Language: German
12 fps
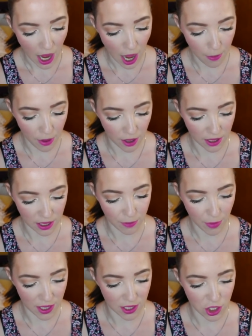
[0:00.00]
Aber ich
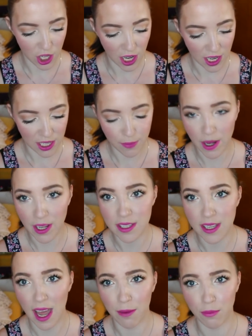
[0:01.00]
meine, ich stelle ja nicht meine
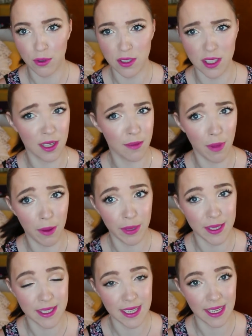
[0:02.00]
Zahnbürste neben meinem
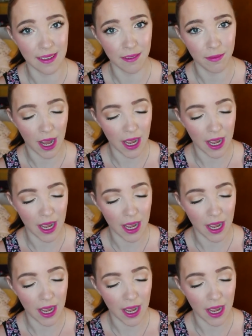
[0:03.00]
PC.